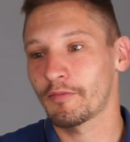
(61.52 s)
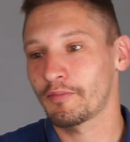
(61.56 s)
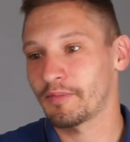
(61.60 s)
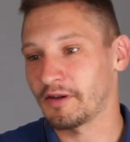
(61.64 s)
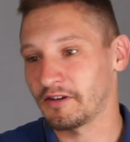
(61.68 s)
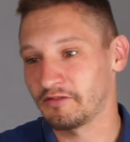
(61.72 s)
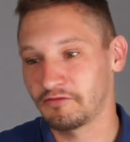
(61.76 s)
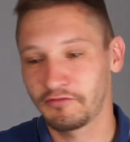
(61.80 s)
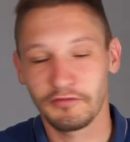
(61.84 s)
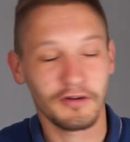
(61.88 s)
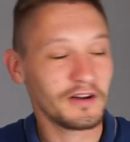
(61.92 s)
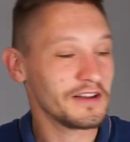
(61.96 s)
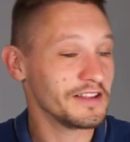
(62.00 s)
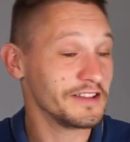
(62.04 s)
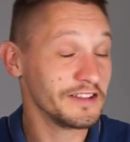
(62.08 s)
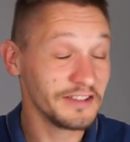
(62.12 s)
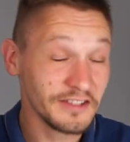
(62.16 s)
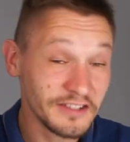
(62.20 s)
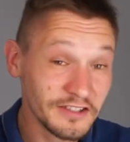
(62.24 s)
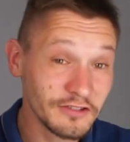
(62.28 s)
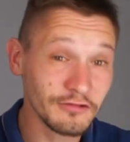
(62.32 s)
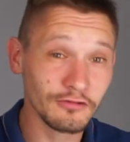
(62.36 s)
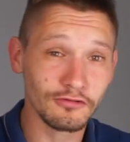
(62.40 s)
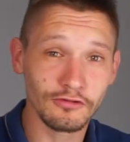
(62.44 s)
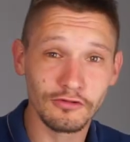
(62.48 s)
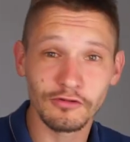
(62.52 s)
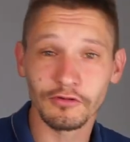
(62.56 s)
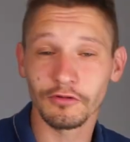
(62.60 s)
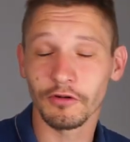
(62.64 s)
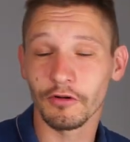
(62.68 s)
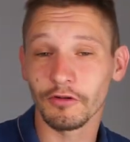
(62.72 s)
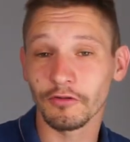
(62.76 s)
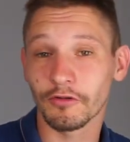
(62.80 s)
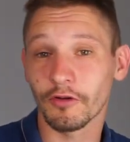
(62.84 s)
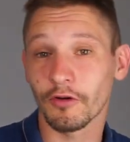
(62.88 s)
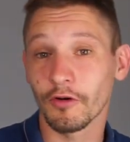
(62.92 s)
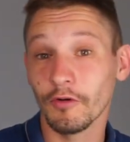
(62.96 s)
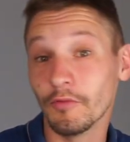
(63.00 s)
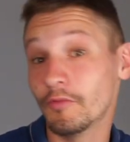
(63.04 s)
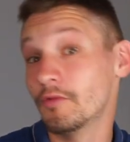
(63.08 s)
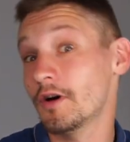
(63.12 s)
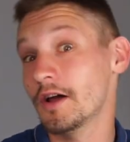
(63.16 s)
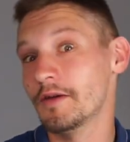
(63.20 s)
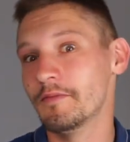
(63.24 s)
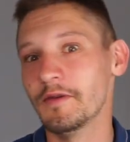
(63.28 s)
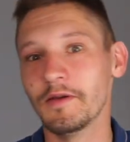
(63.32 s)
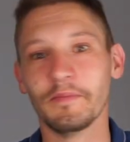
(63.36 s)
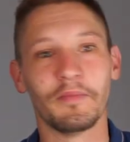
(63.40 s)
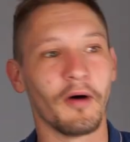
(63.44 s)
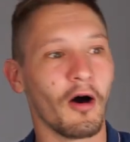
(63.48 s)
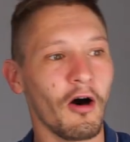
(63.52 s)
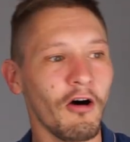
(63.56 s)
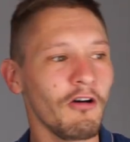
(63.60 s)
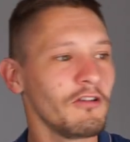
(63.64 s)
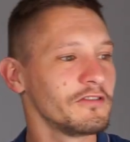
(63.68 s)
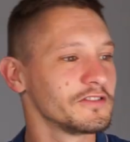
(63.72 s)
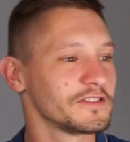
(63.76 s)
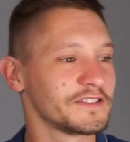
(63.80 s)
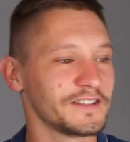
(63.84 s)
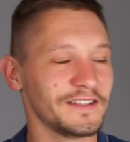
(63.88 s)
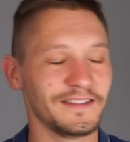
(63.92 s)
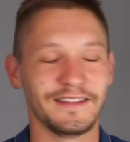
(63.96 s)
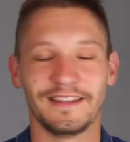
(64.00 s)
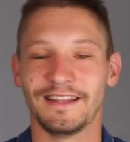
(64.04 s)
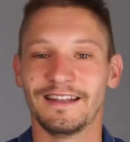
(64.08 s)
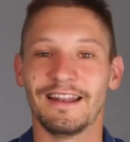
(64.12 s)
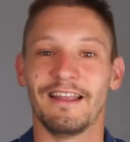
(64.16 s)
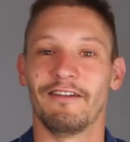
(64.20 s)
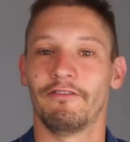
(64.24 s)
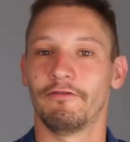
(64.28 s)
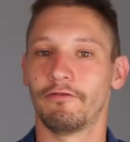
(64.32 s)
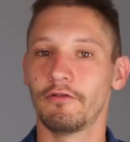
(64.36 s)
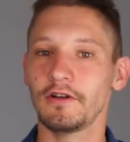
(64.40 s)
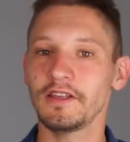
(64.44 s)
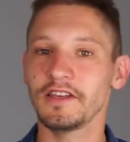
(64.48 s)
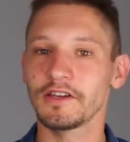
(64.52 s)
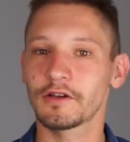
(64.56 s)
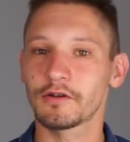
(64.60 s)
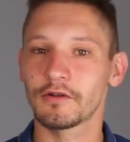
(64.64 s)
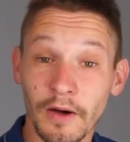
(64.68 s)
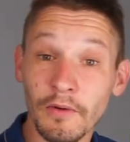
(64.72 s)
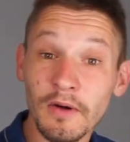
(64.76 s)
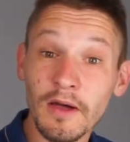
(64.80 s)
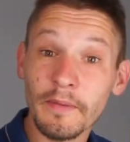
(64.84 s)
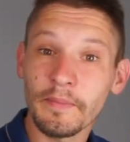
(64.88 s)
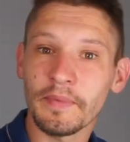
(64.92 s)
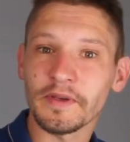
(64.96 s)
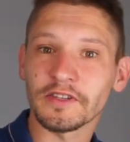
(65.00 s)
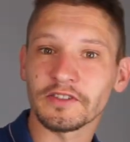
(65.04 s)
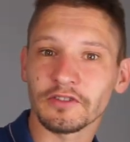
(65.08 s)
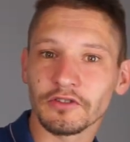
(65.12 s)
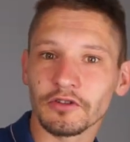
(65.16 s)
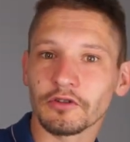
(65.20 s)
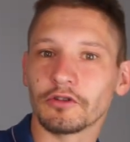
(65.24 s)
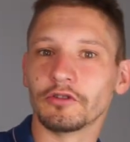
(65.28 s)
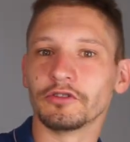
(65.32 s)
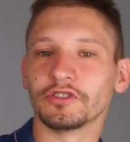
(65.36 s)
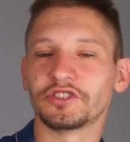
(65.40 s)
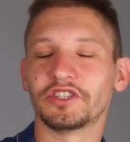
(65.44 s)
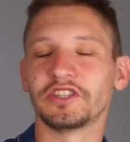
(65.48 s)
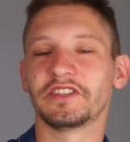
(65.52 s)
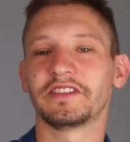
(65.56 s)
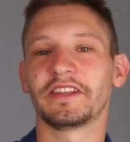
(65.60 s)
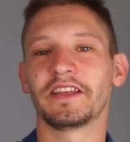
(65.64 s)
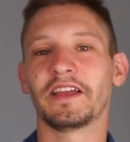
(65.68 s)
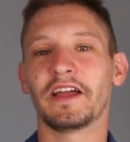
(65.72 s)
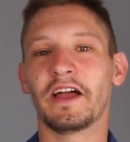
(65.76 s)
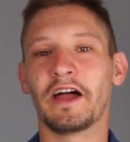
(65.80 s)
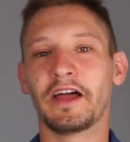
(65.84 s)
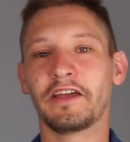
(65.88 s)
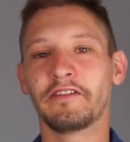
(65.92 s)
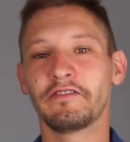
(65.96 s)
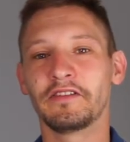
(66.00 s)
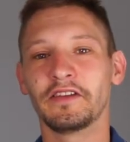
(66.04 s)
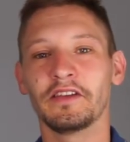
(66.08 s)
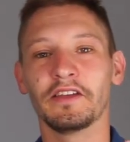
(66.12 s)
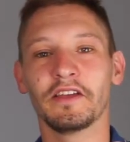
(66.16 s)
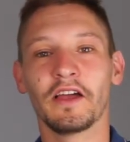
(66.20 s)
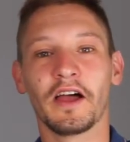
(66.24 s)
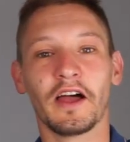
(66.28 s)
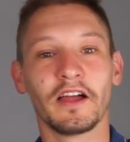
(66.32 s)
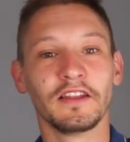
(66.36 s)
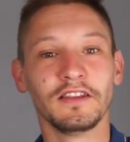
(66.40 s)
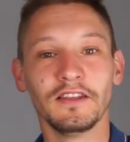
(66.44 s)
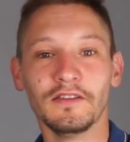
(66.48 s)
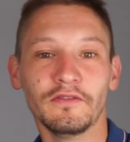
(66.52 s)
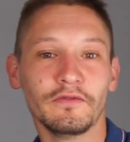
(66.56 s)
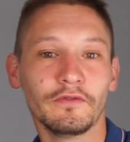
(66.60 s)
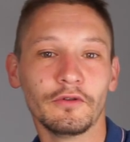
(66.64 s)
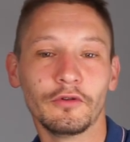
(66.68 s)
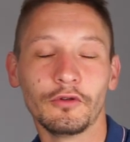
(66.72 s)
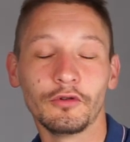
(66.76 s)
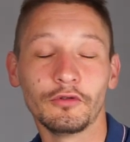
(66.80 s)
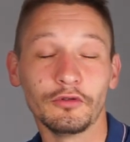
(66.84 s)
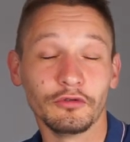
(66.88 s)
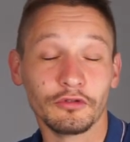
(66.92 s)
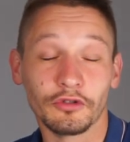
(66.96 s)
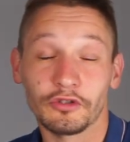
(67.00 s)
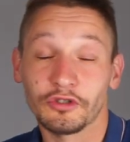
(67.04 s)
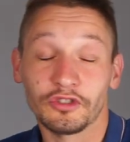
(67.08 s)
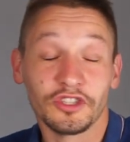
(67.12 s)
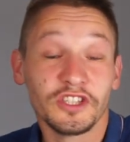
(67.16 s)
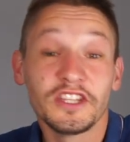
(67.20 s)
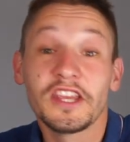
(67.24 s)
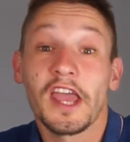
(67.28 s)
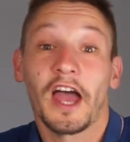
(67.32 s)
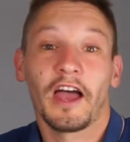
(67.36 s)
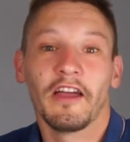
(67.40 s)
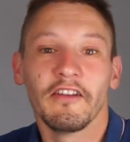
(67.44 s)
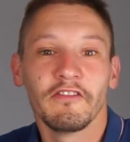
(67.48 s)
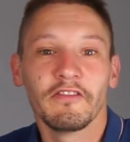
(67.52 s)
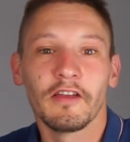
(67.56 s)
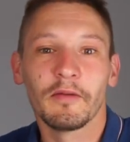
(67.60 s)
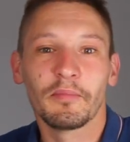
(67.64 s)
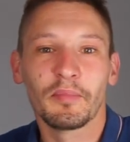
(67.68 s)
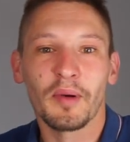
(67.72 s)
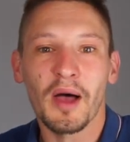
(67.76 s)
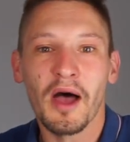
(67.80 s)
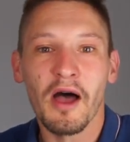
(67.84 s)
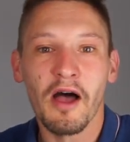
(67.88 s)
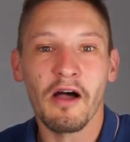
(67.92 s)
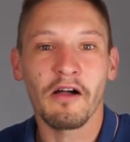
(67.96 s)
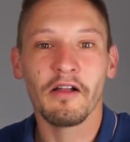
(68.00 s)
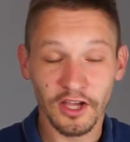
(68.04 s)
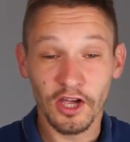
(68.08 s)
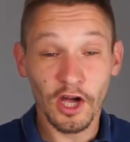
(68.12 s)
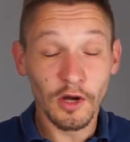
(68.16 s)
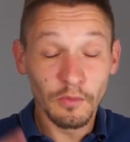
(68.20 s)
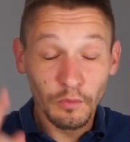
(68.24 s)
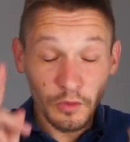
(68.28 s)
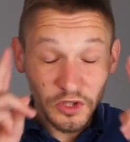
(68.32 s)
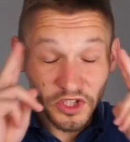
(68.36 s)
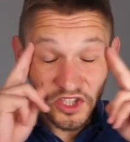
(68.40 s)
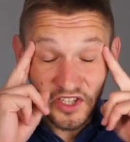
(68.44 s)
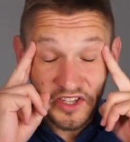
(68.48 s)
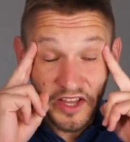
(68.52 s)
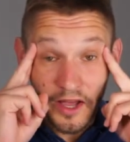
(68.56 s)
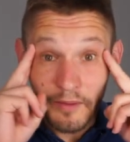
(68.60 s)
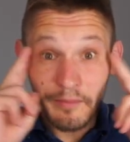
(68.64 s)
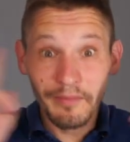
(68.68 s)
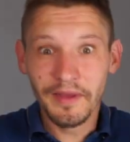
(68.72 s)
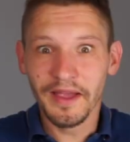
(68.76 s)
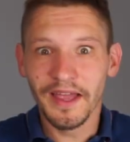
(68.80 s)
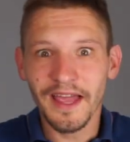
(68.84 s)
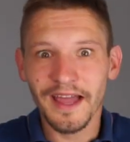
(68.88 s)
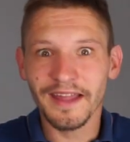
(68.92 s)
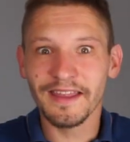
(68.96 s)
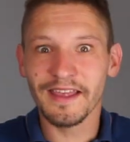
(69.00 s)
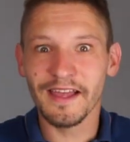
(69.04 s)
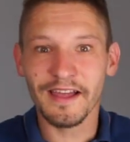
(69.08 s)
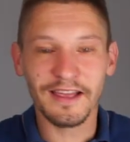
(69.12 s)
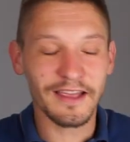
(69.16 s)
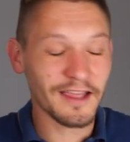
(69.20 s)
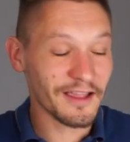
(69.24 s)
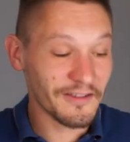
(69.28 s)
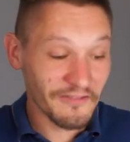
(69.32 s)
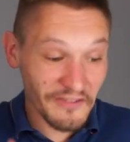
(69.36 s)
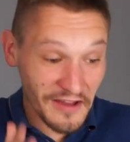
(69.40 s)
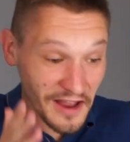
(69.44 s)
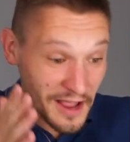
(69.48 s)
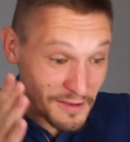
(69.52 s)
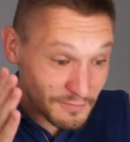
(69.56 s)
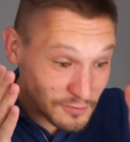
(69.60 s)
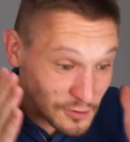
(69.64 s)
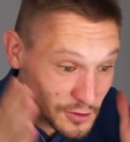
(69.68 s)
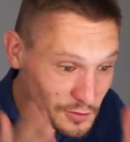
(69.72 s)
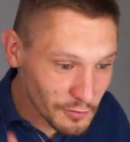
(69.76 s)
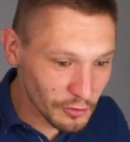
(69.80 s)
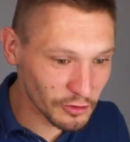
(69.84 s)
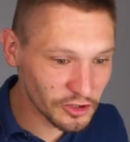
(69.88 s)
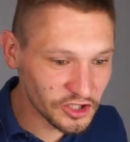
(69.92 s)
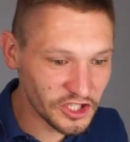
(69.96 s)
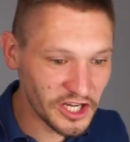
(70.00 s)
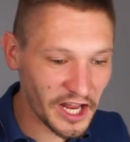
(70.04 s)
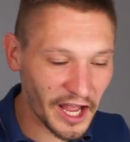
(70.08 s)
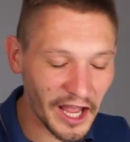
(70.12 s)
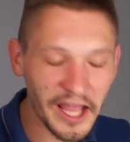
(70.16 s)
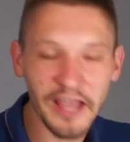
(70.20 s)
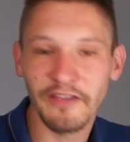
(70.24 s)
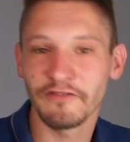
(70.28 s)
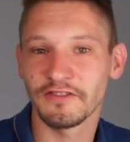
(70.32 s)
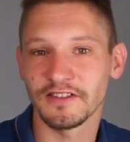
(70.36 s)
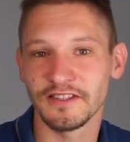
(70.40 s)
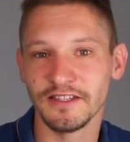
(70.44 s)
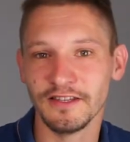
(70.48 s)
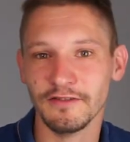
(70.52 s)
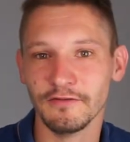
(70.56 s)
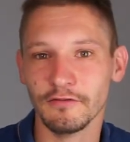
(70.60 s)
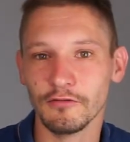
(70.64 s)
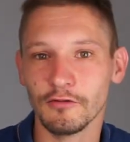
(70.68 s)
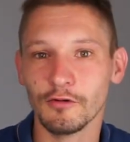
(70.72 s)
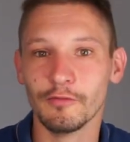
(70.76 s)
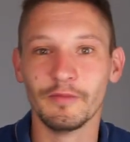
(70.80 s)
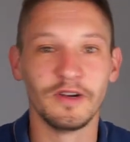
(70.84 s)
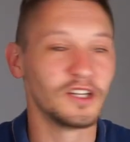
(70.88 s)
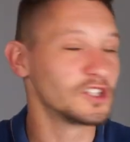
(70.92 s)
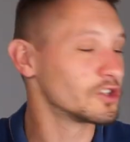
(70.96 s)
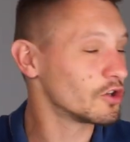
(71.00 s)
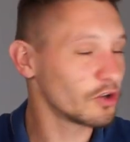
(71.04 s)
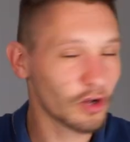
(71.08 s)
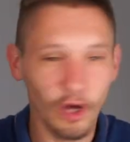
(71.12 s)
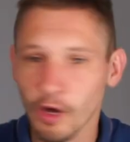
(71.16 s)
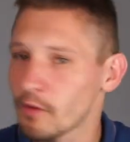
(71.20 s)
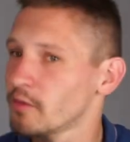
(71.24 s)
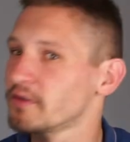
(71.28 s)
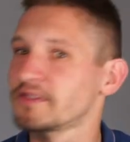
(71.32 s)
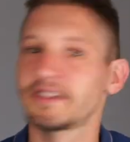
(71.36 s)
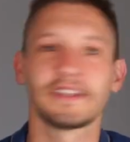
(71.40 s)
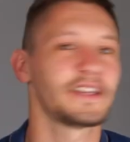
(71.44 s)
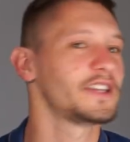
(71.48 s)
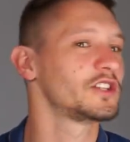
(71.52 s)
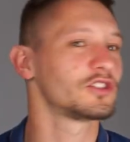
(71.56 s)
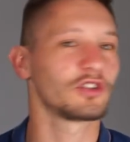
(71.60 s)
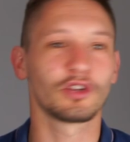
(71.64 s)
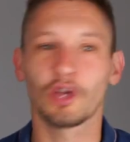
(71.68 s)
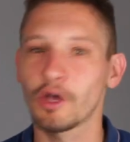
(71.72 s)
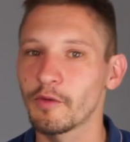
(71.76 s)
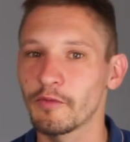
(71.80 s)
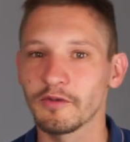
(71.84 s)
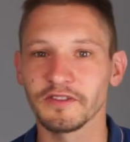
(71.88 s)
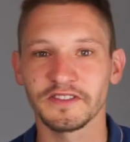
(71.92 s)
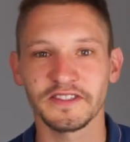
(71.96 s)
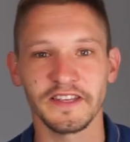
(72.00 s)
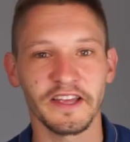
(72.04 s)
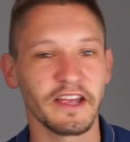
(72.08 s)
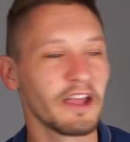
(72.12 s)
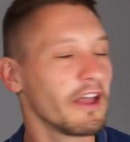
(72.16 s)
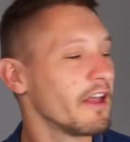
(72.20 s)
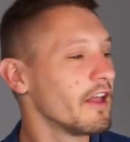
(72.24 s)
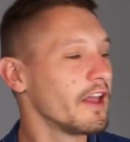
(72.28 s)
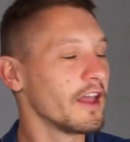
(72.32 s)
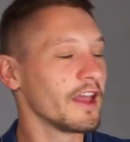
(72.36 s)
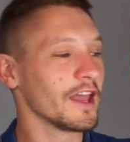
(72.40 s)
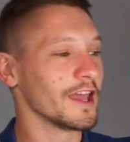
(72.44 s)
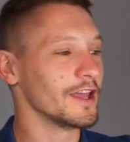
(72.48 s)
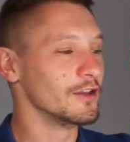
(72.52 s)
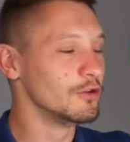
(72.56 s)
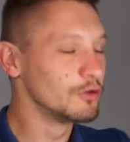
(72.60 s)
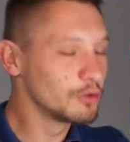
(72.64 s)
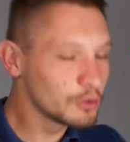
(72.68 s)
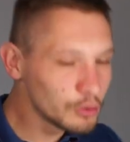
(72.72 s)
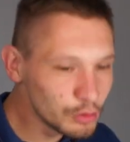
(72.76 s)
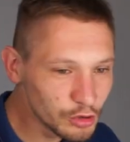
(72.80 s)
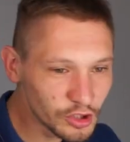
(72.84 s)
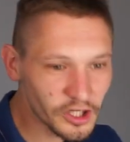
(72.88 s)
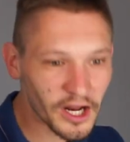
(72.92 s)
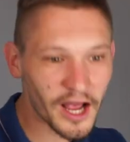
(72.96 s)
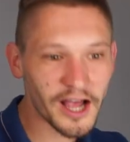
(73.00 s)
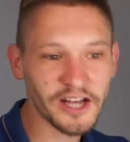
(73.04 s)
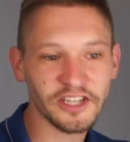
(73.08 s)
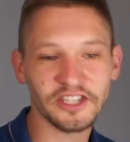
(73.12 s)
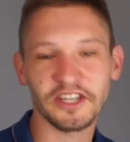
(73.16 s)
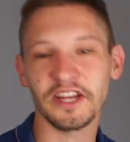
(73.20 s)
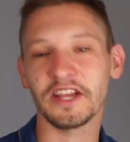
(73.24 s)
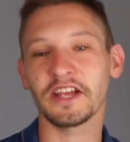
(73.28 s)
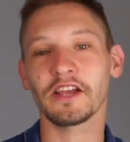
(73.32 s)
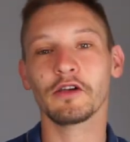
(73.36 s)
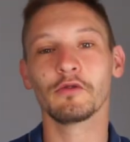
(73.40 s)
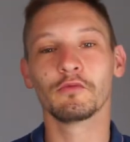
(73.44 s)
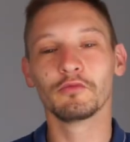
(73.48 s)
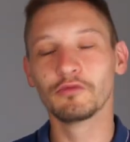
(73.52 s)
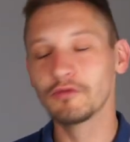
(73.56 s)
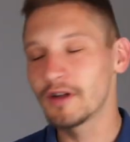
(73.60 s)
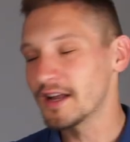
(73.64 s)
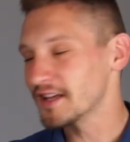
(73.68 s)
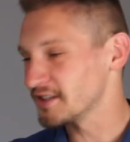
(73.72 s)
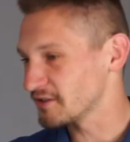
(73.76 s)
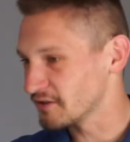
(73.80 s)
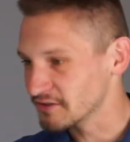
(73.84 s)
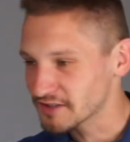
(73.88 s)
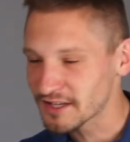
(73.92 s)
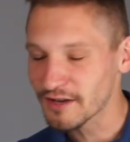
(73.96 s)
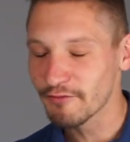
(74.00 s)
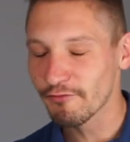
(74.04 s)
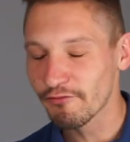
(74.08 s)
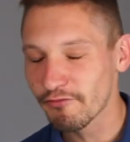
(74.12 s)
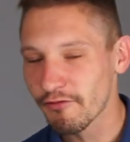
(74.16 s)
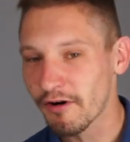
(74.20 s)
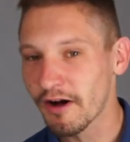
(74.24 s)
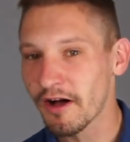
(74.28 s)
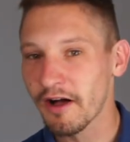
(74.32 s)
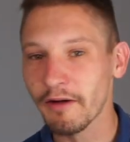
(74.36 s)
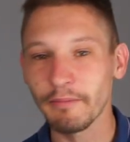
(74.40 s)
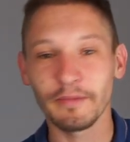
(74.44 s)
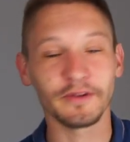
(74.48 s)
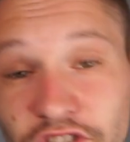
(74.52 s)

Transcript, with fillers: euh, parfois les discussions entre moi et mes parents, c'était de la folie. Bah ouais, parce que quand j'étais arrivé à un niveau que je n'y arrivais pas, et comme moi j'étais un méga dingue et qu'il fallait absolument que j'y arrive ce niveau, bah je recommençais, je recommençais. Et du coup, je rageais au bout de la centième fois.